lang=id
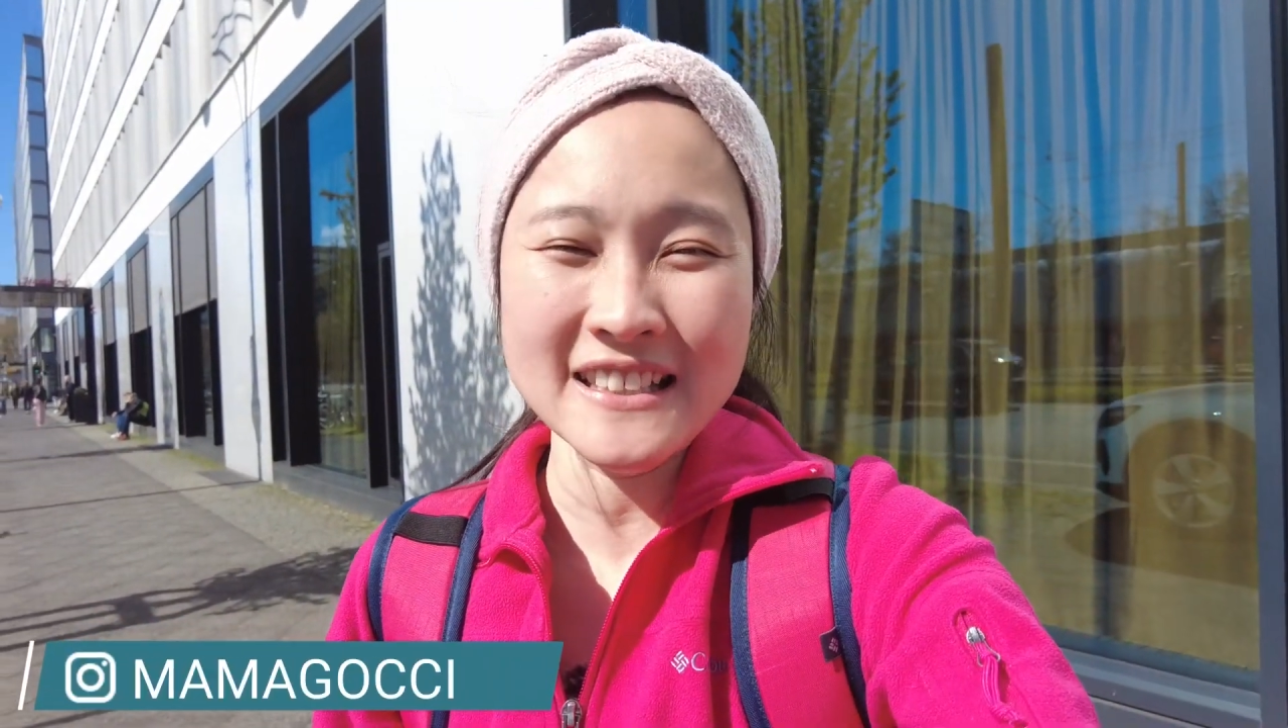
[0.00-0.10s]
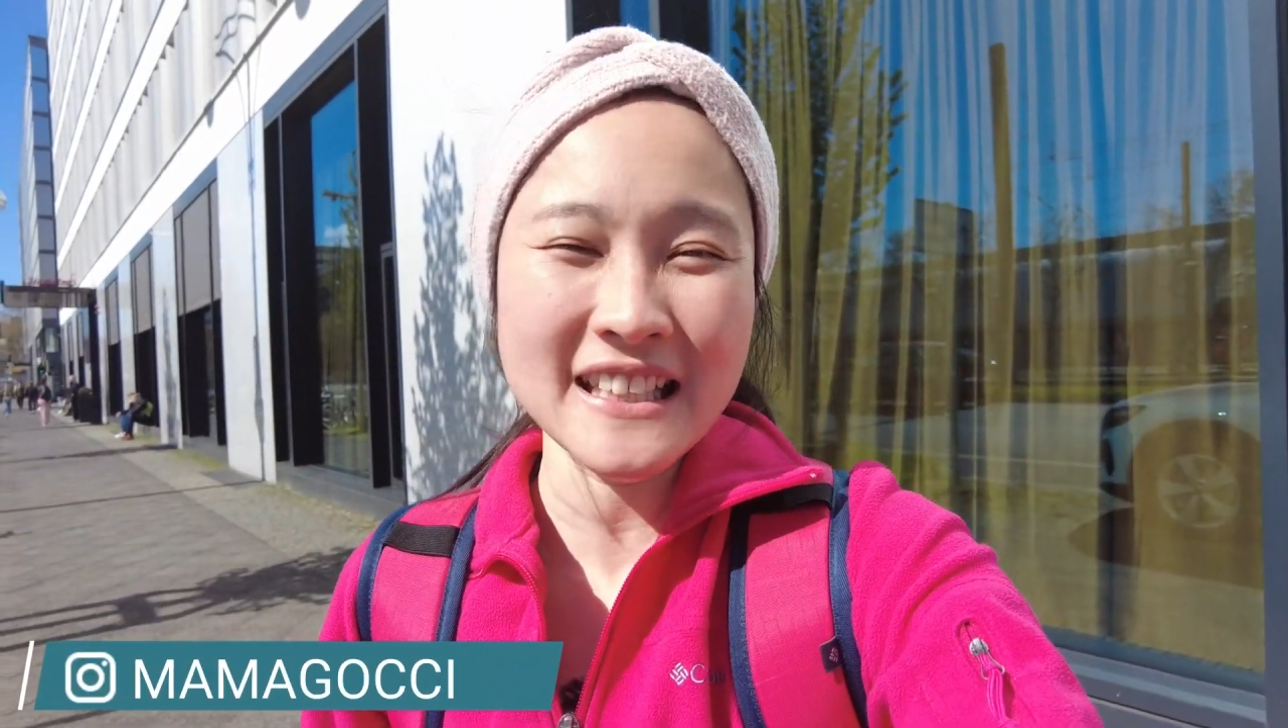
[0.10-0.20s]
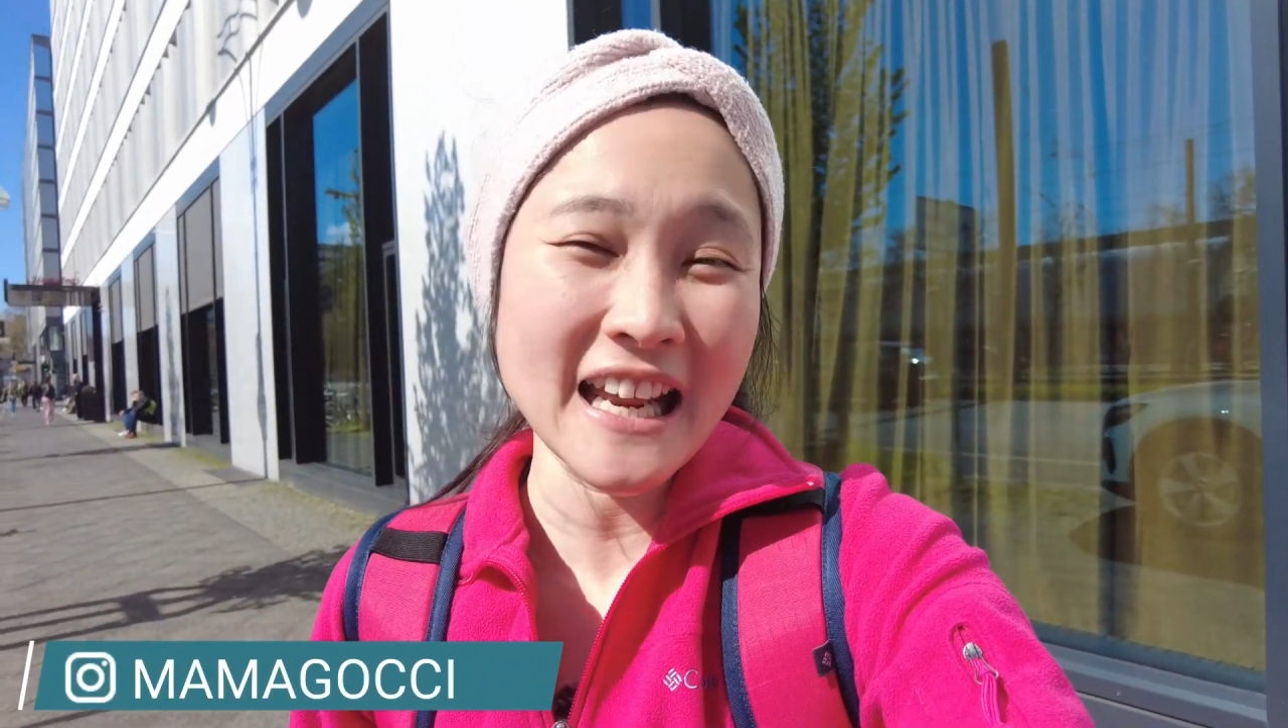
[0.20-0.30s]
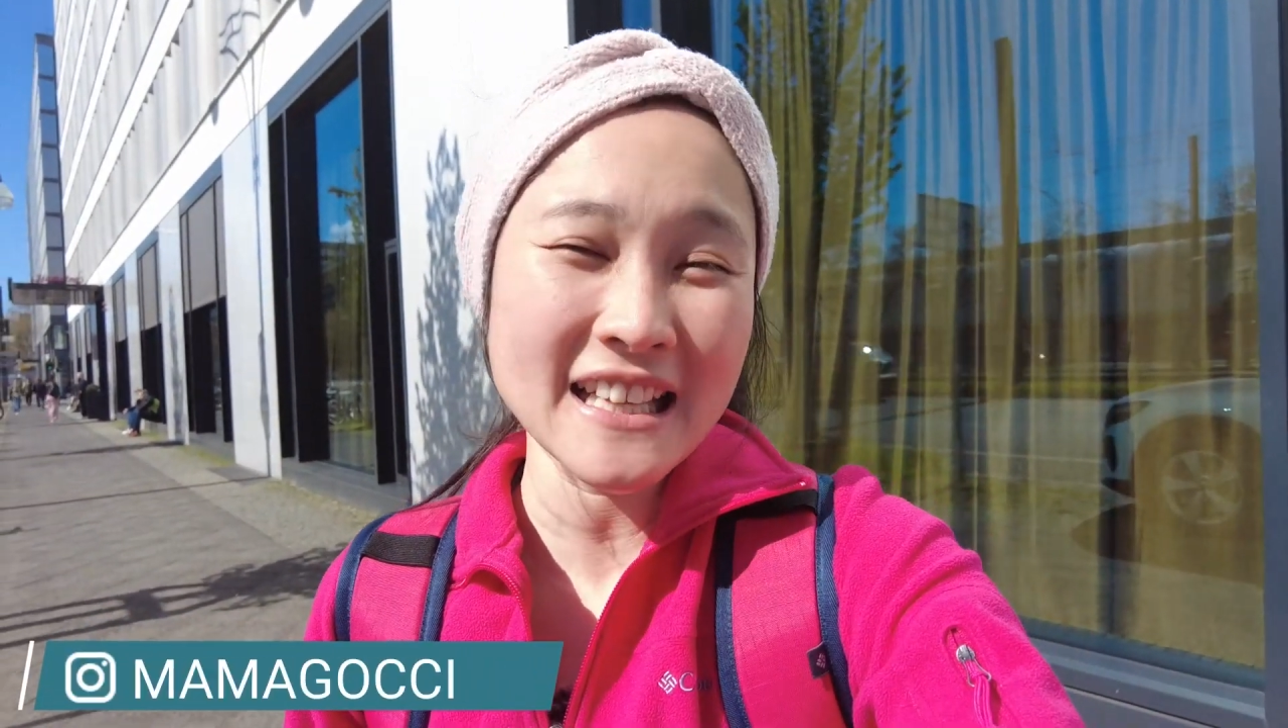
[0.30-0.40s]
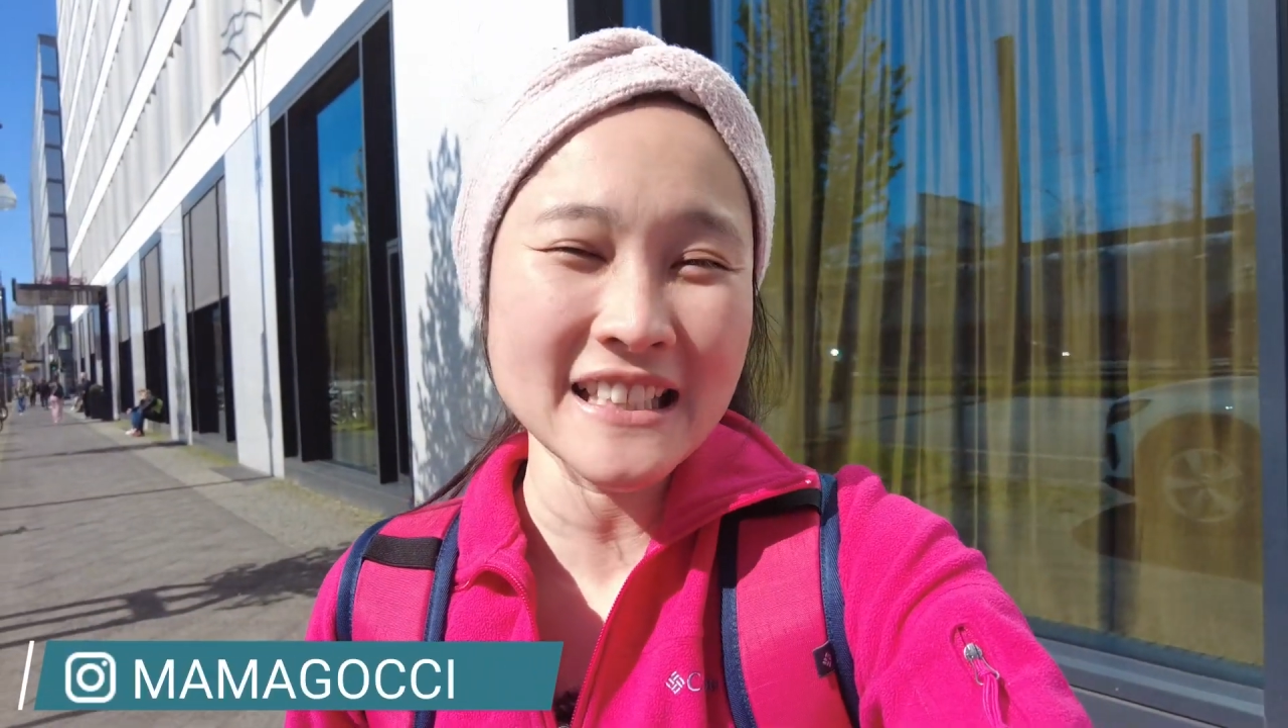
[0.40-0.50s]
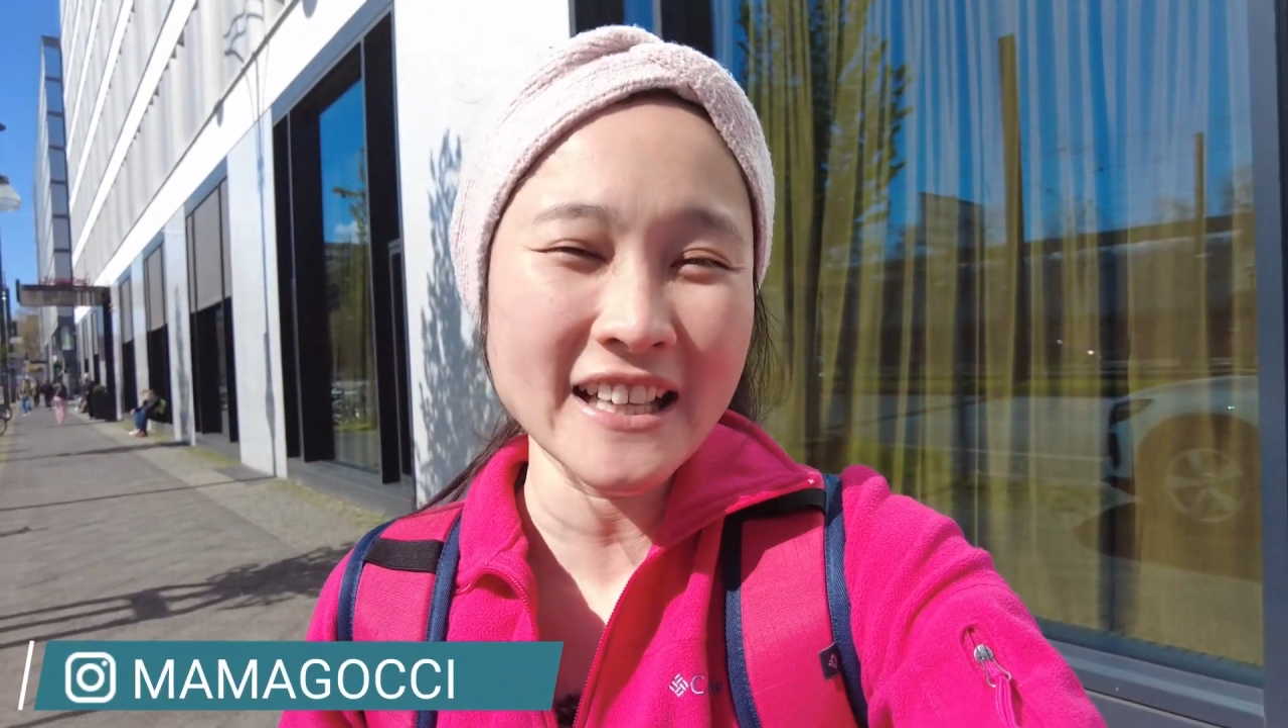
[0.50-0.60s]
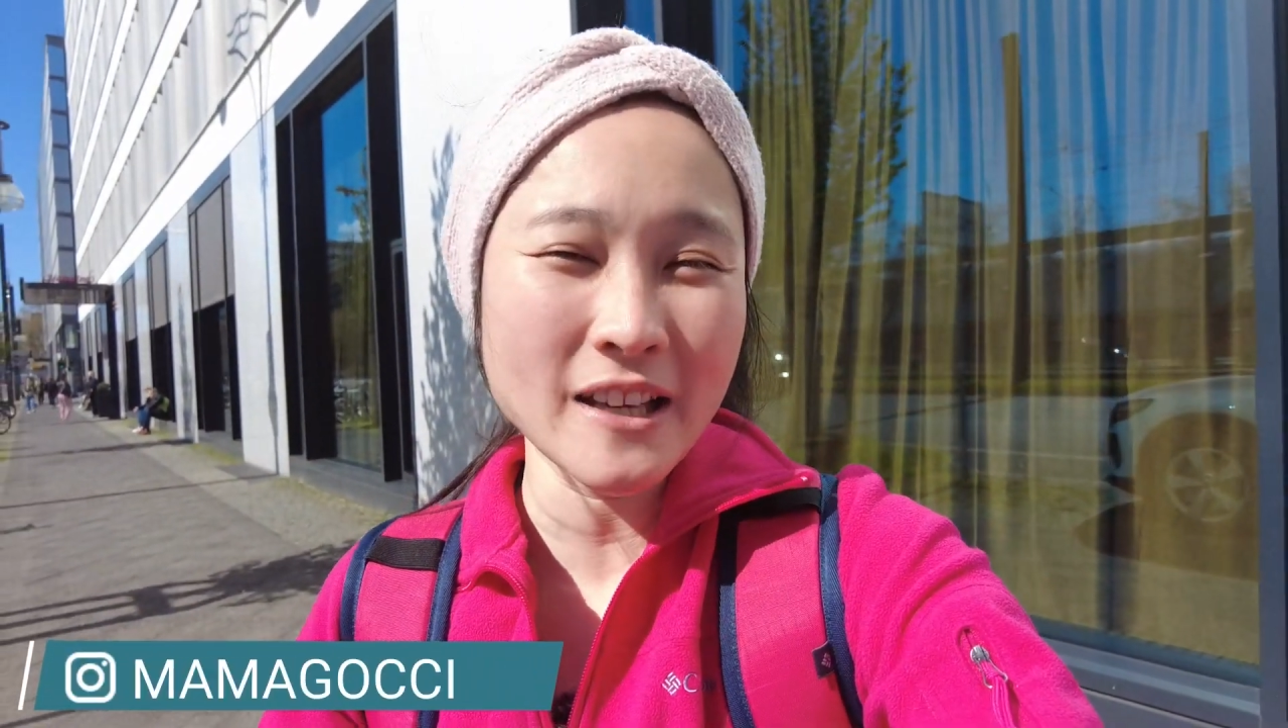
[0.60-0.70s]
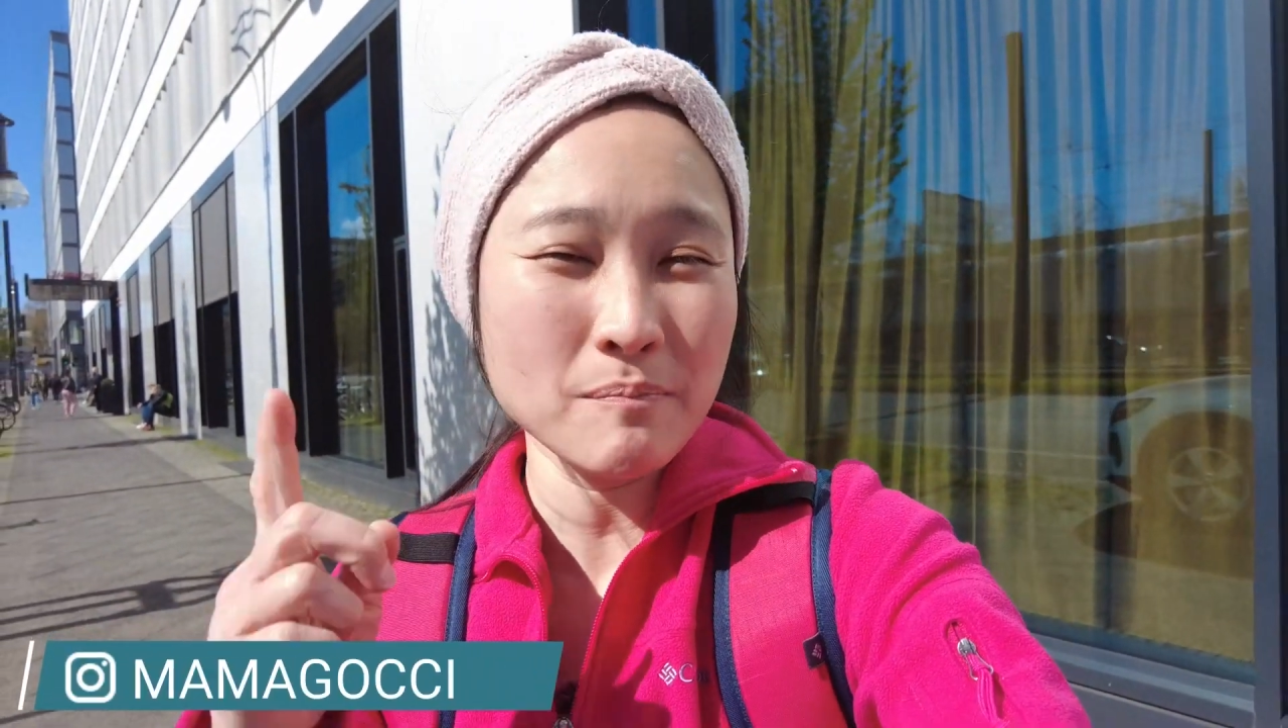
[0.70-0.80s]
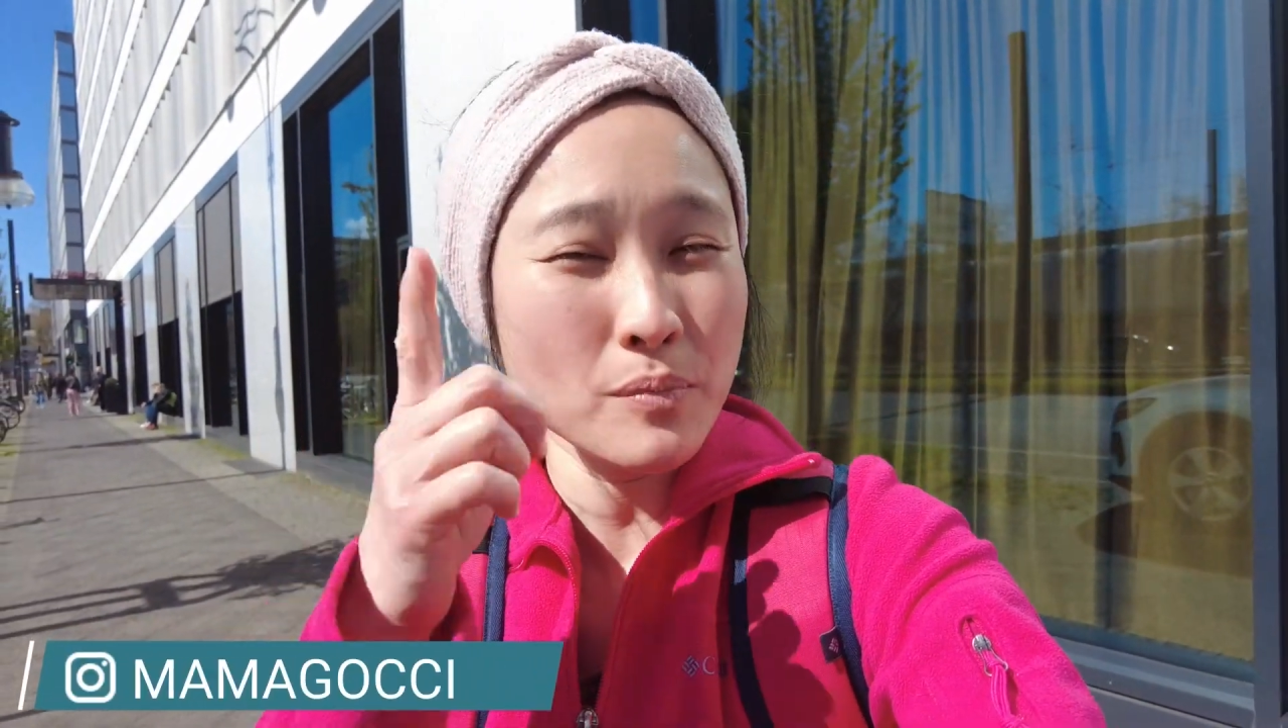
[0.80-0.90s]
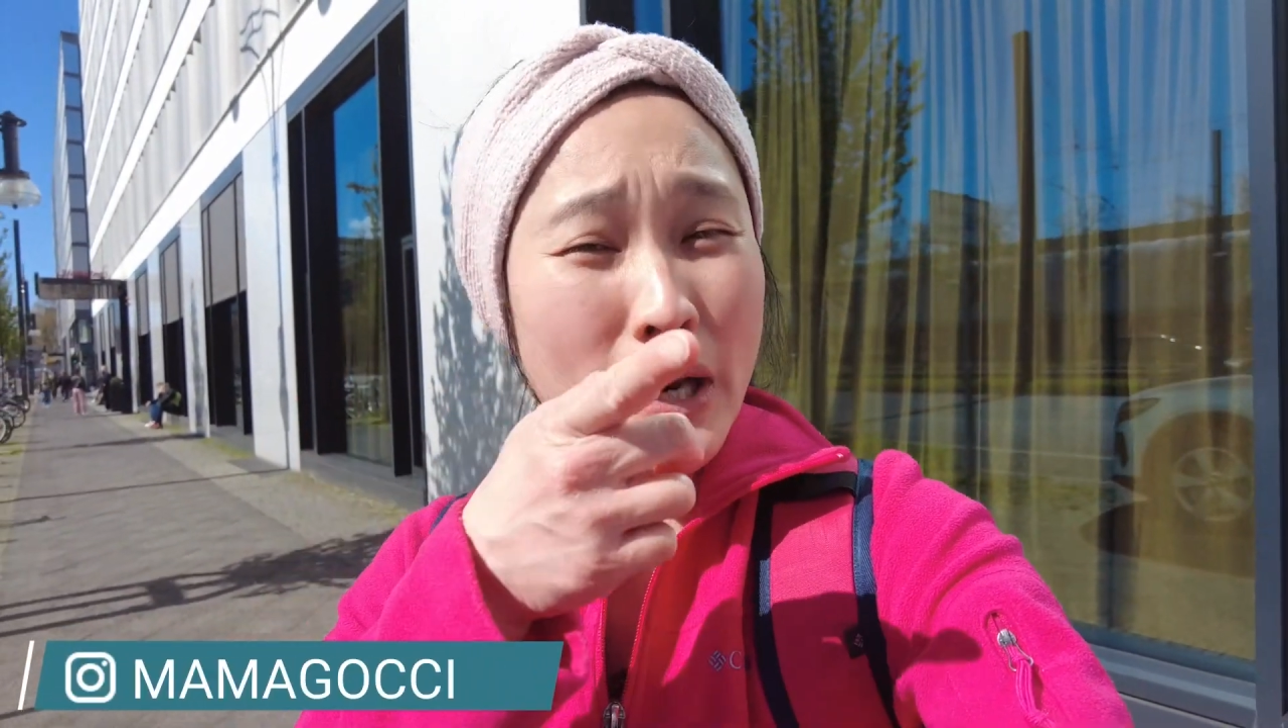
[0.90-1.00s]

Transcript: dan sekarang saatnya